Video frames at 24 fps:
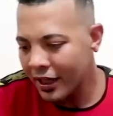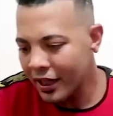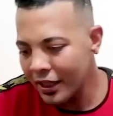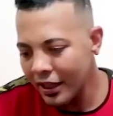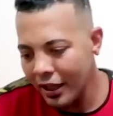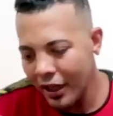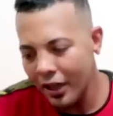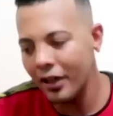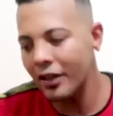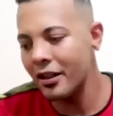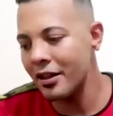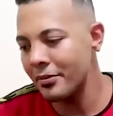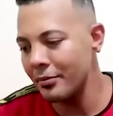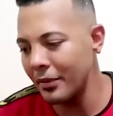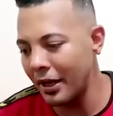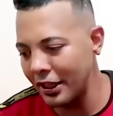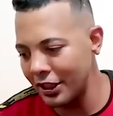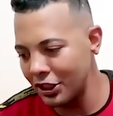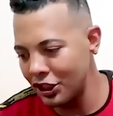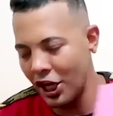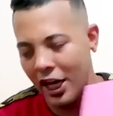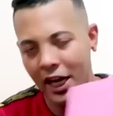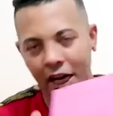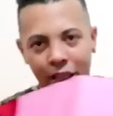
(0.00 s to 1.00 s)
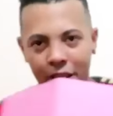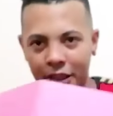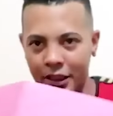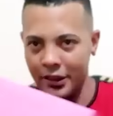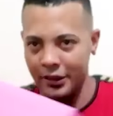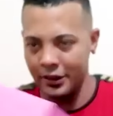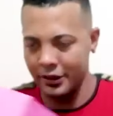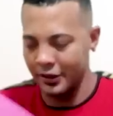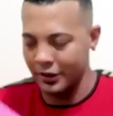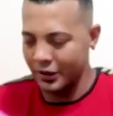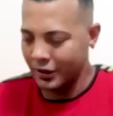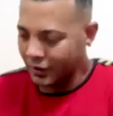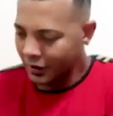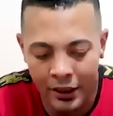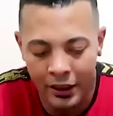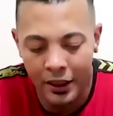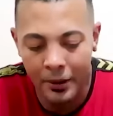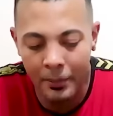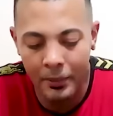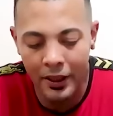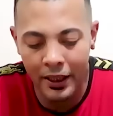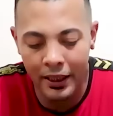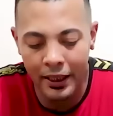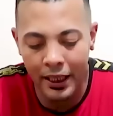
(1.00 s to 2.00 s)
كده خلاص معناش حاجه تاني
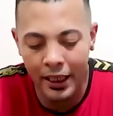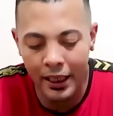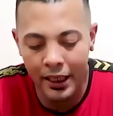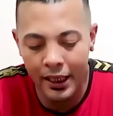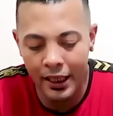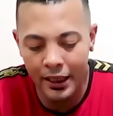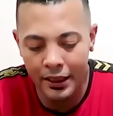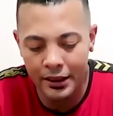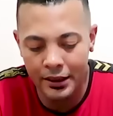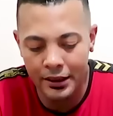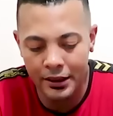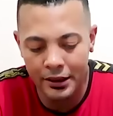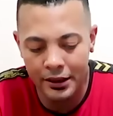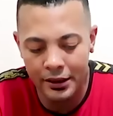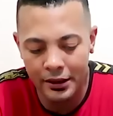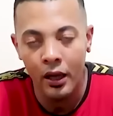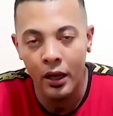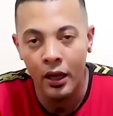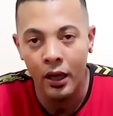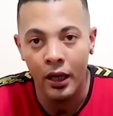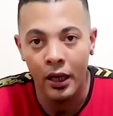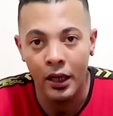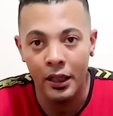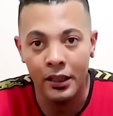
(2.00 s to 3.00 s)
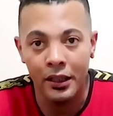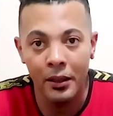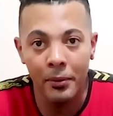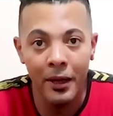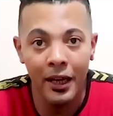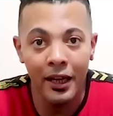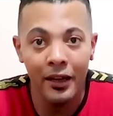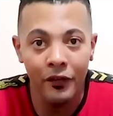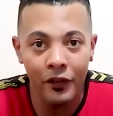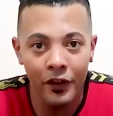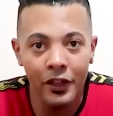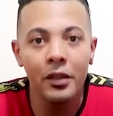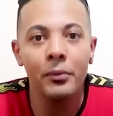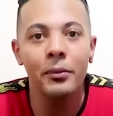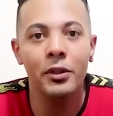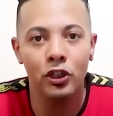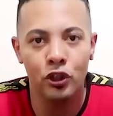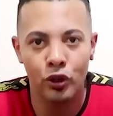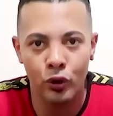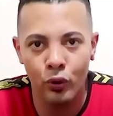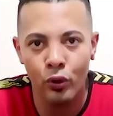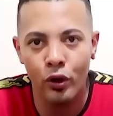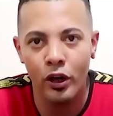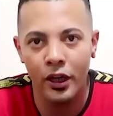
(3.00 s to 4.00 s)
الدبله ديت الدبله اللي في ايدي
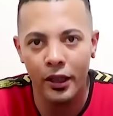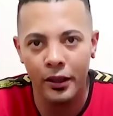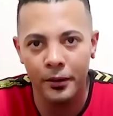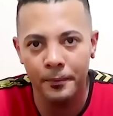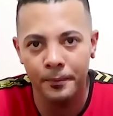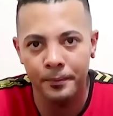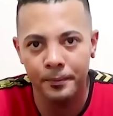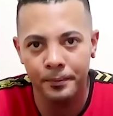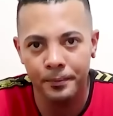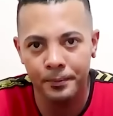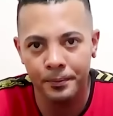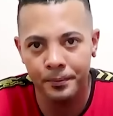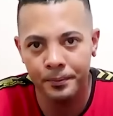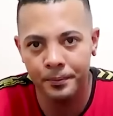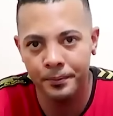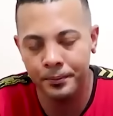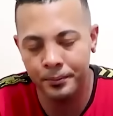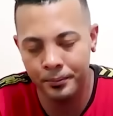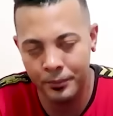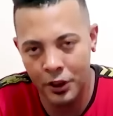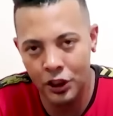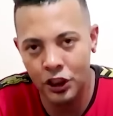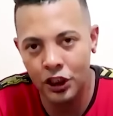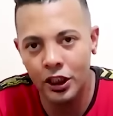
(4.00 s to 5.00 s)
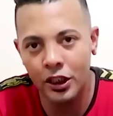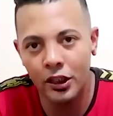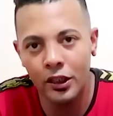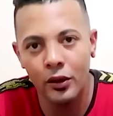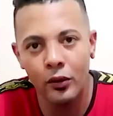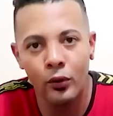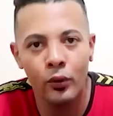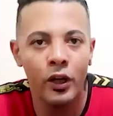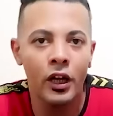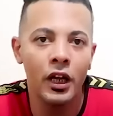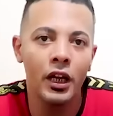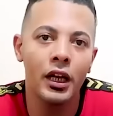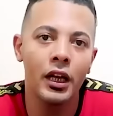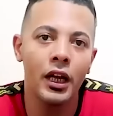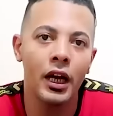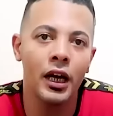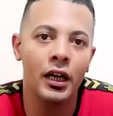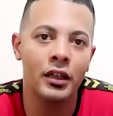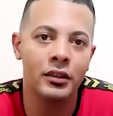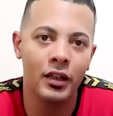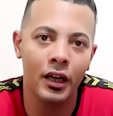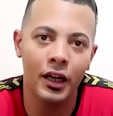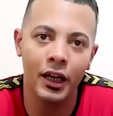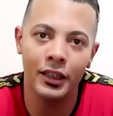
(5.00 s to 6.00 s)
مشروخه ماشي وهي
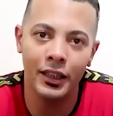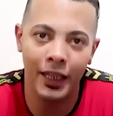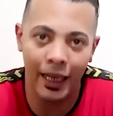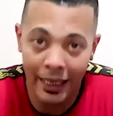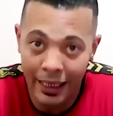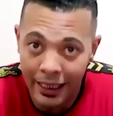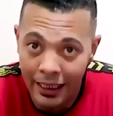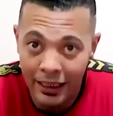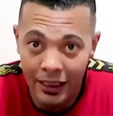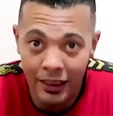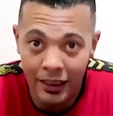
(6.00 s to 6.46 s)
اقترحت عليا